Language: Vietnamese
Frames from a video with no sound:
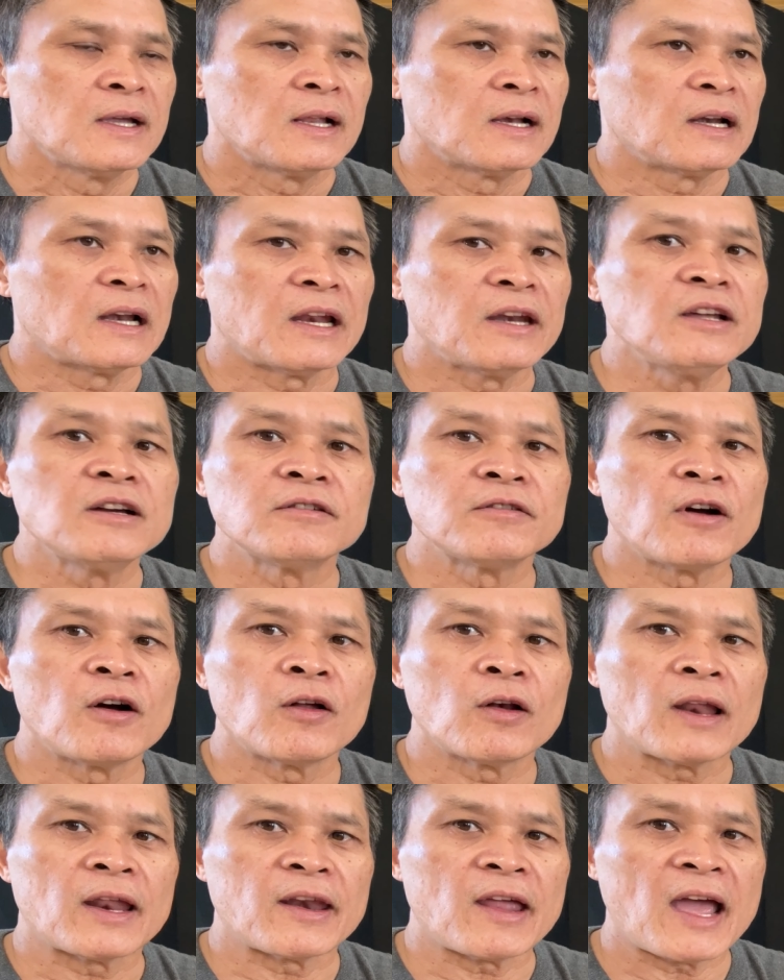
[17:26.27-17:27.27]
là đưa
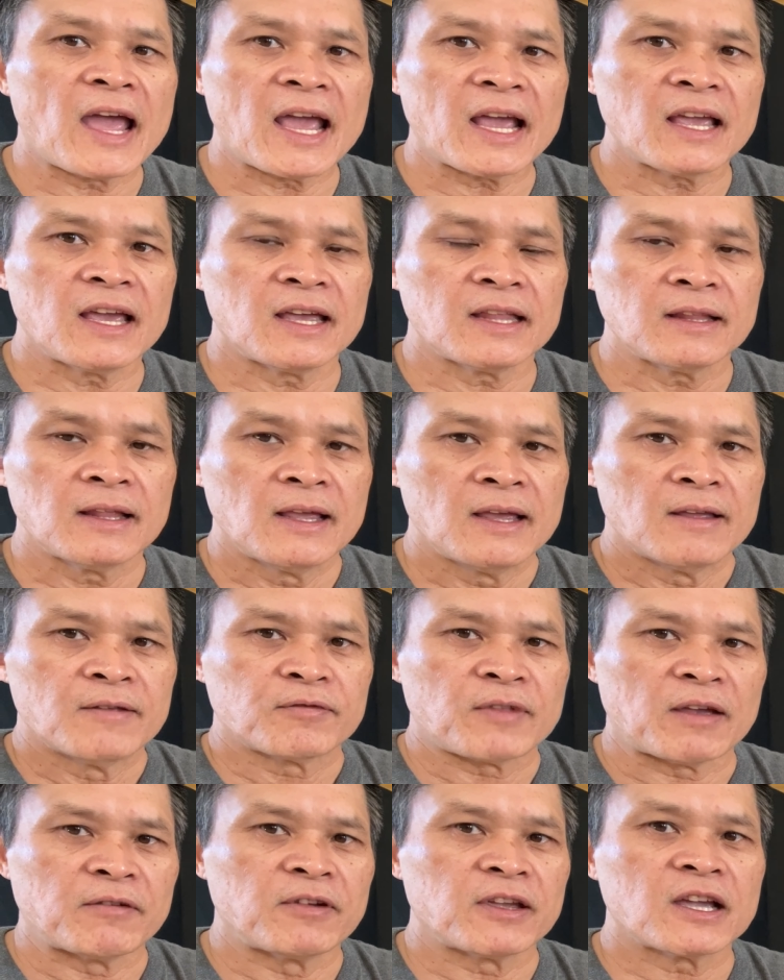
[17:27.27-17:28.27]
vô là nó hát hết
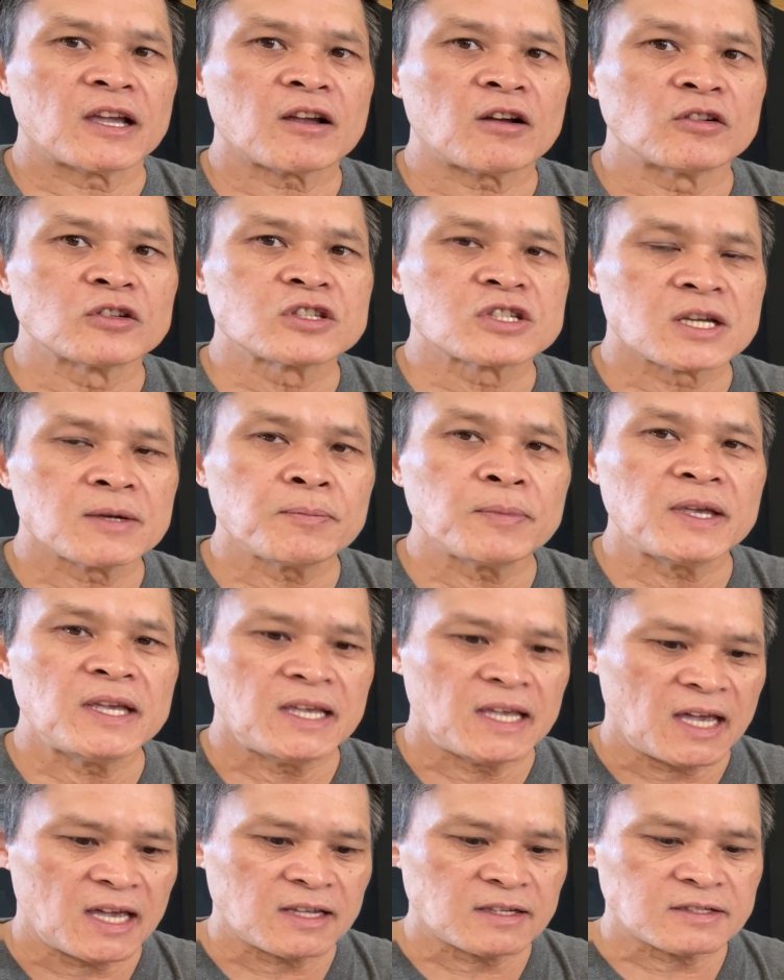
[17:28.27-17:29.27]
tại vì cái con chip
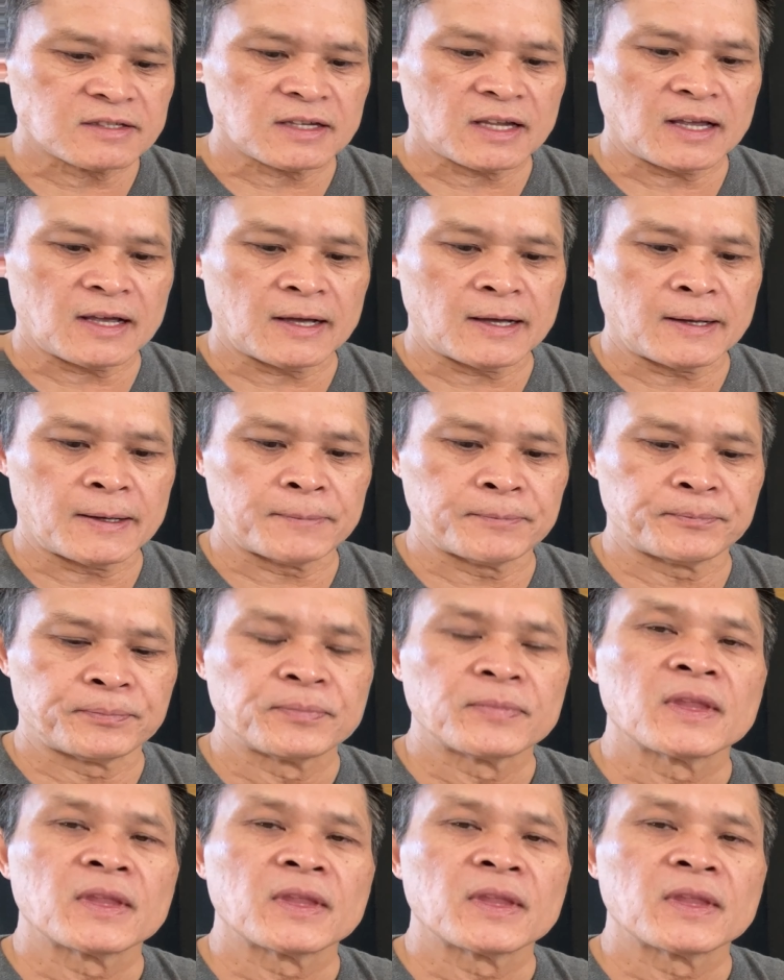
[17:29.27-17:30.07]
ES um,